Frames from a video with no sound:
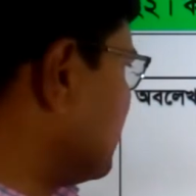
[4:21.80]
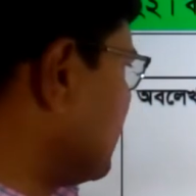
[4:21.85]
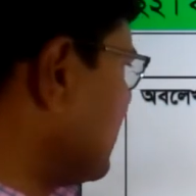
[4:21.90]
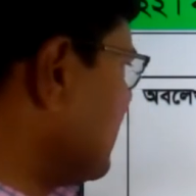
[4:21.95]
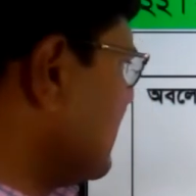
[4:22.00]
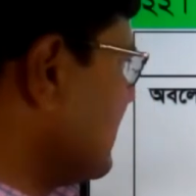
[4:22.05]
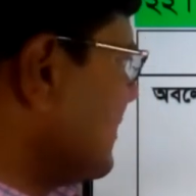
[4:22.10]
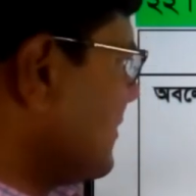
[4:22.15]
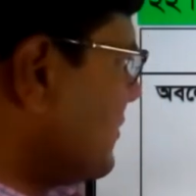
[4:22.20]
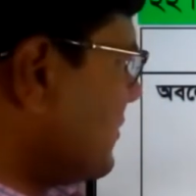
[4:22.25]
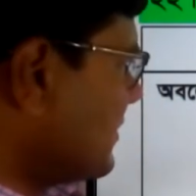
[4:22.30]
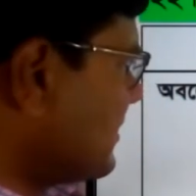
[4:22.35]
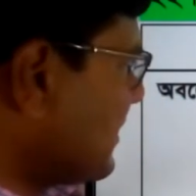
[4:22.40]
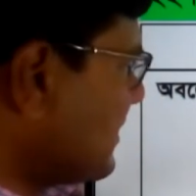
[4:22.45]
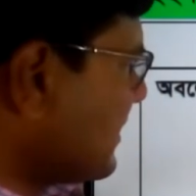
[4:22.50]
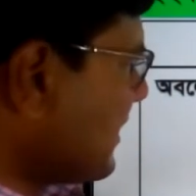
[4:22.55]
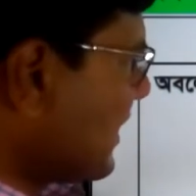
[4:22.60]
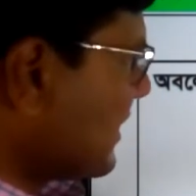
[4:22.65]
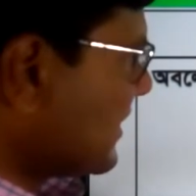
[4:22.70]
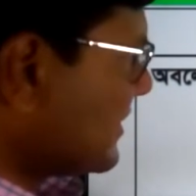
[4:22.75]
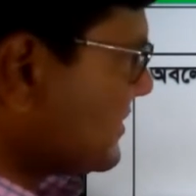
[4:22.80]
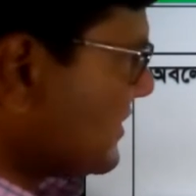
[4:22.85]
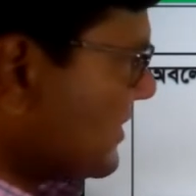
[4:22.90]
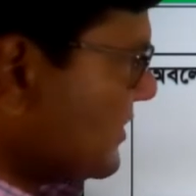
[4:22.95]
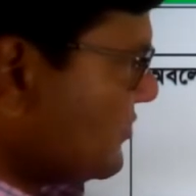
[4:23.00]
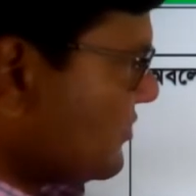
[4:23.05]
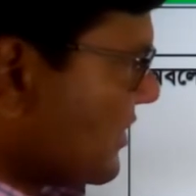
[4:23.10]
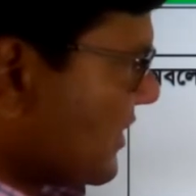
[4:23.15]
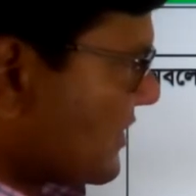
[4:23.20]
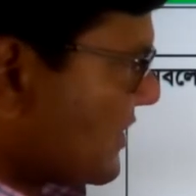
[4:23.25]
পয়সা অর্থাৎ আট হাজার
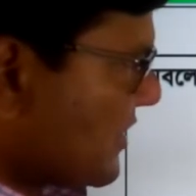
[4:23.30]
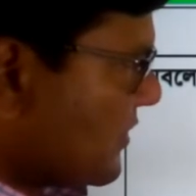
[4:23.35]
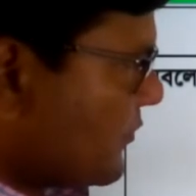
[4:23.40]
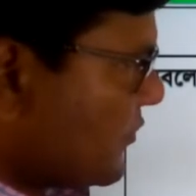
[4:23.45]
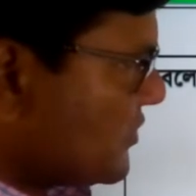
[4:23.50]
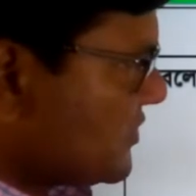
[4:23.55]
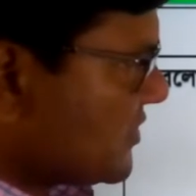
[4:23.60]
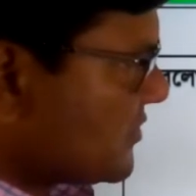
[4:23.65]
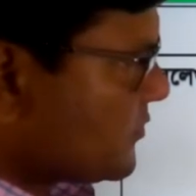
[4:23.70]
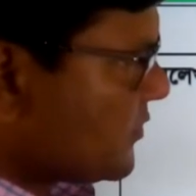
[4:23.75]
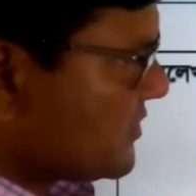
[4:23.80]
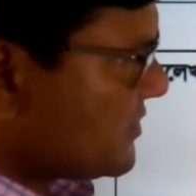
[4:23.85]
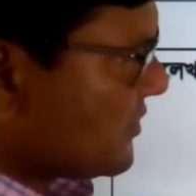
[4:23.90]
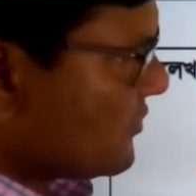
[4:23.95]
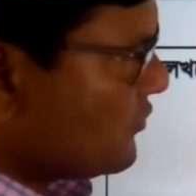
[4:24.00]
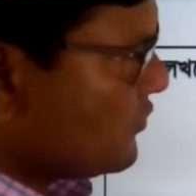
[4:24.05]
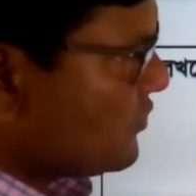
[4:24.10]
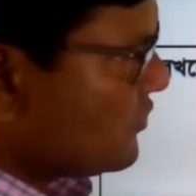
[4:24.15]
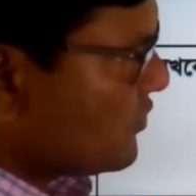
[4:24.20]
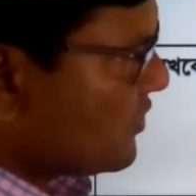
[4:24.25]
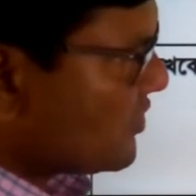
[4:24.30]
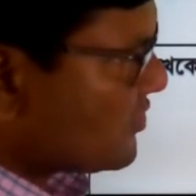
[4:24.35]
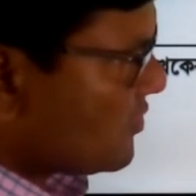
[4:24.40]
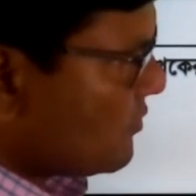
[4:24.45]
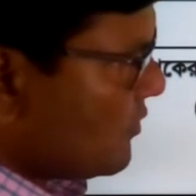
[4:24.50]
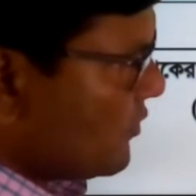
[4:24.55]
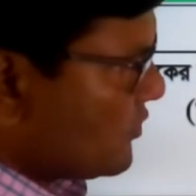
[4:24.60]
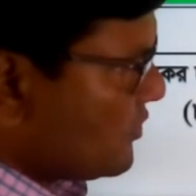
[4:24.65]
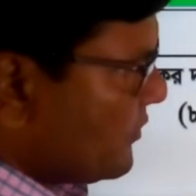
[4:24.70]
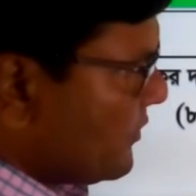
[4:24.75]
ইন্টু এক টাকা পঞ্চাশ পয়সা গুণ করে
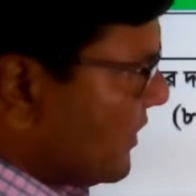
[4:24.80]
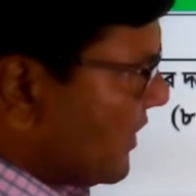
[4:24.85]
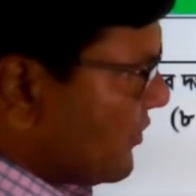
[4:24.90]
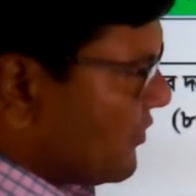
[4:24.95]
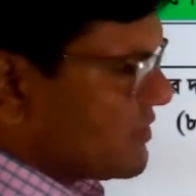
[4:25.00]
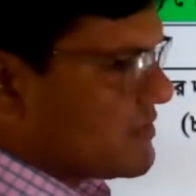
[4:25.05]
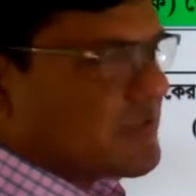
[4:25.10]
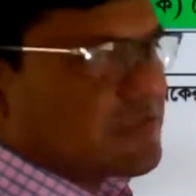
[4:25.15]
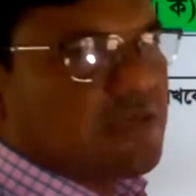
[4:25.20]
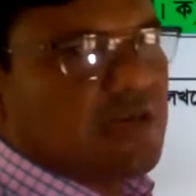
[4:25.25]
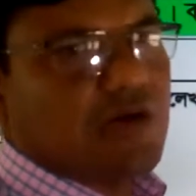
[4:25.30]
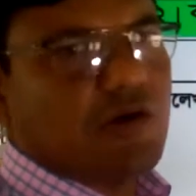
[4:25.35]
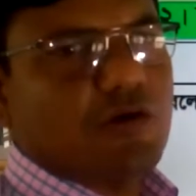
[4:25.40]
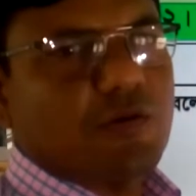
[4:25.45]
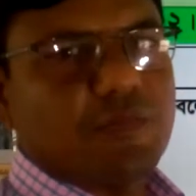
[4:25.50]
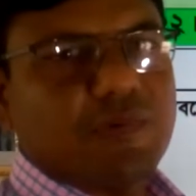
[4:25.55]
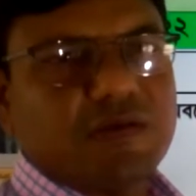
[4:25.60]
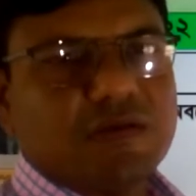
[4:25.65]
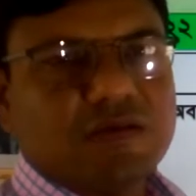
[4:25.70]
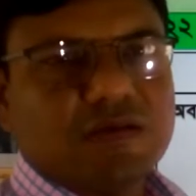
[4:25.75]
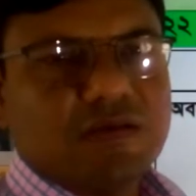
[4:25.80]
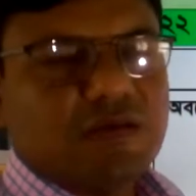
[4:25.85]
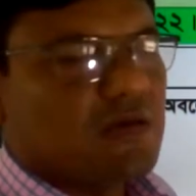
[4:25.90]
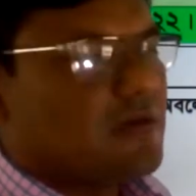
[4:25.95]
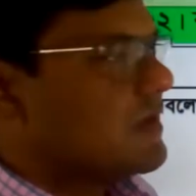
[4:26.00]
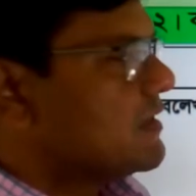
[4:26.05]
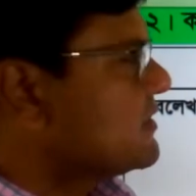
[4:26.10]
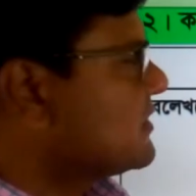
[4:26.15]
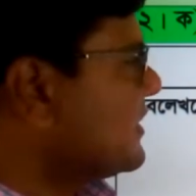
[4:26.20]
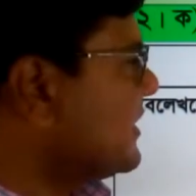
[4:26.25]
সম্ভবত বারো হাজার টাকা হবে
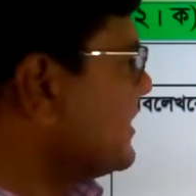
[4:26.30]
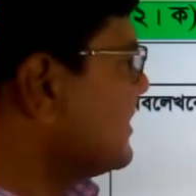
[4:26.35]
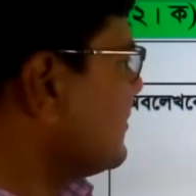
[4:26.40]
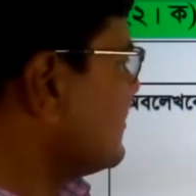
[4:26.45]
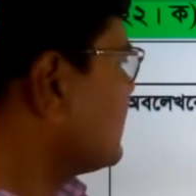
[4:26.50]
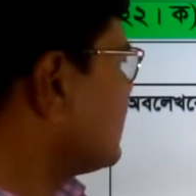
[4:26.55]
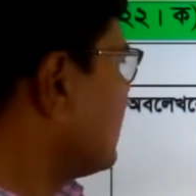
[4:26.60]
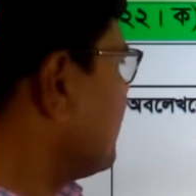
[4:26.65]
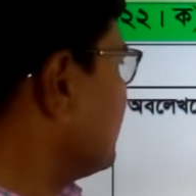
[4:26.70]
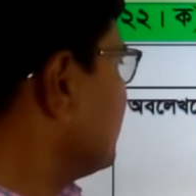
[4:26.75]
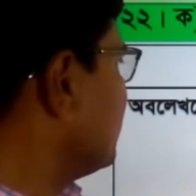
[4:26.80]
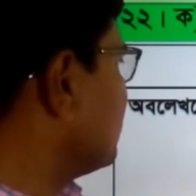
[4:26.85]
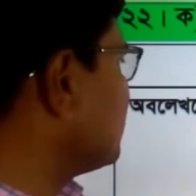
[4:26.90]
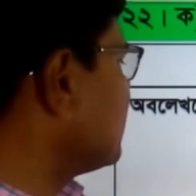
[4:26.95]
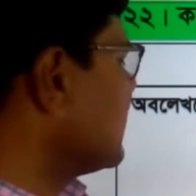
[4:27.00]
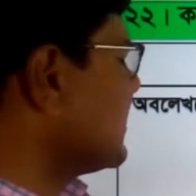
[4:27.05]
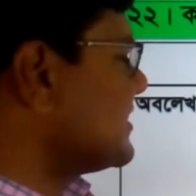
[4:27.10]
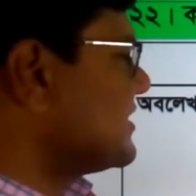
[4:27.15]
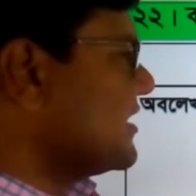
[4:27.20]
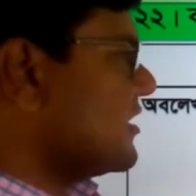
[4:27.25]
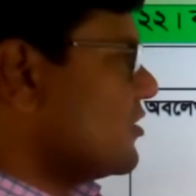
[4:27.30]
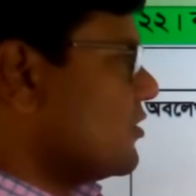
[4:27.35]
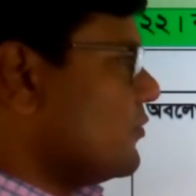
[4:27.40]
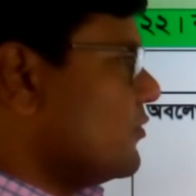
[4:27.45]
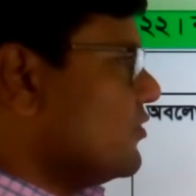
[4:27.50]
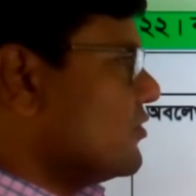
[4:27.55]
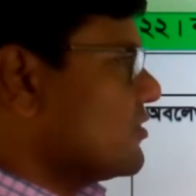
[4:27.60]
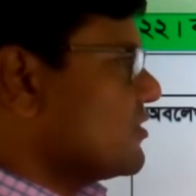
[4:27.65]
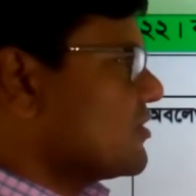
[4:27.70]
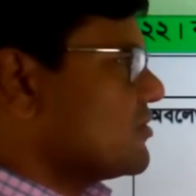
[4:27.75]
এটা হচ্ছে আমাদের শেয়ার
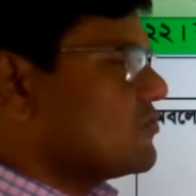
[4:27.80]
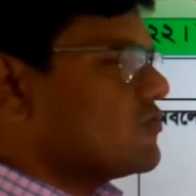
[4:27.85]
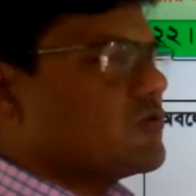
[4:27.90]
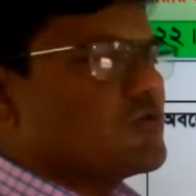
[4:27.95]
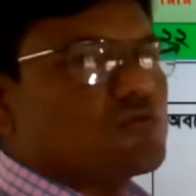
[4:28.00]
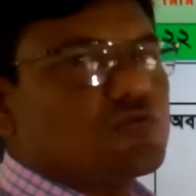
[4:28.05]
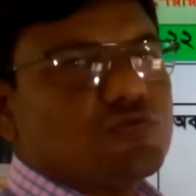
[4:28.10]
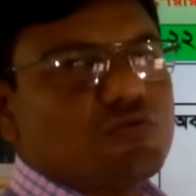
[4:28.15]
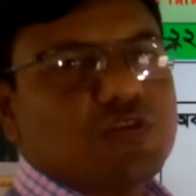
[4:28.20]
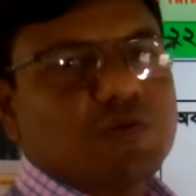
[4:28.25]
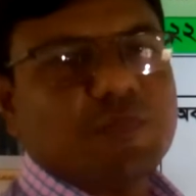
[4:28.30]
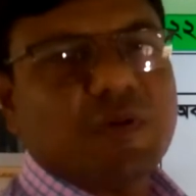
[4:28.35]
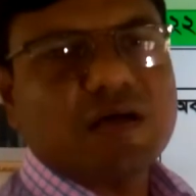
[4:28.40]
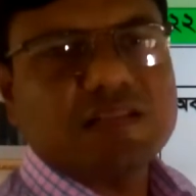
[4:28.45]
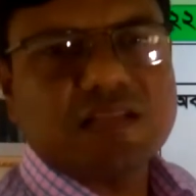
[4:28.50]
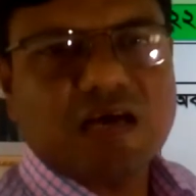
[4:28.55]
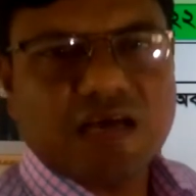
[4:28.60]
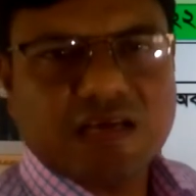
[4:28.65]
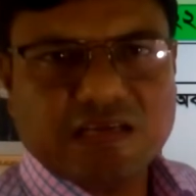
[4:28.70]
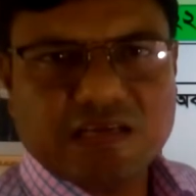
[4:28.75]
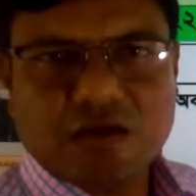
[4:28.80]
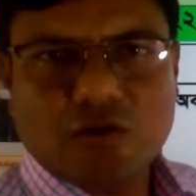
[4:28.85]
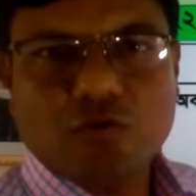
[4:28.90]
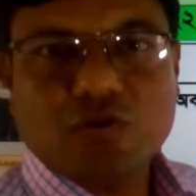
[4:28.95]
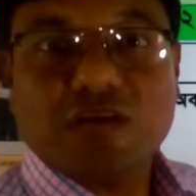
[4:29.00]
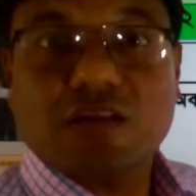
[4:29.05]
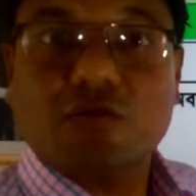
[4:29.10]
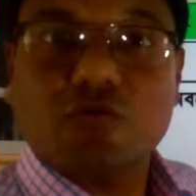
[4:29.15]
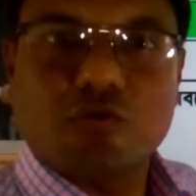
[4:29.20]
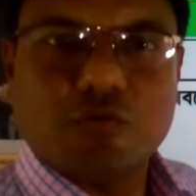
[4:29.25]
অবলোকের দস্তুরি বা দায়
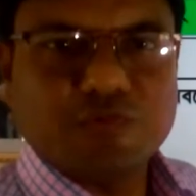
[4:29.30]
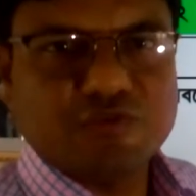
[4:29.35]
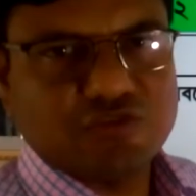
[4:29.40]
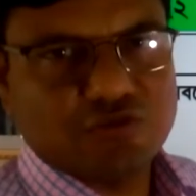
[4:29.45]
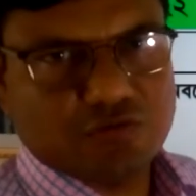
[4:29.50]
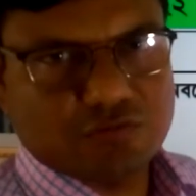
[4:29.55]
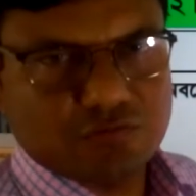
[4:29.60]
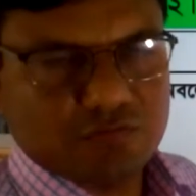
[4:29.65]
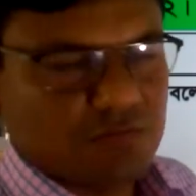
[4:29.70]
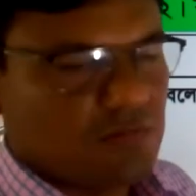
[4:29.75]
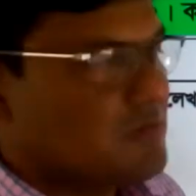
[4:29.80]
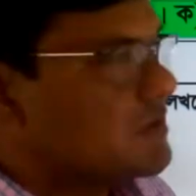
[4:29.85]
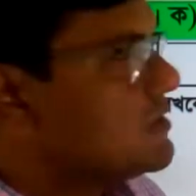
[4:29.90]
গ্রাহকের কমিশন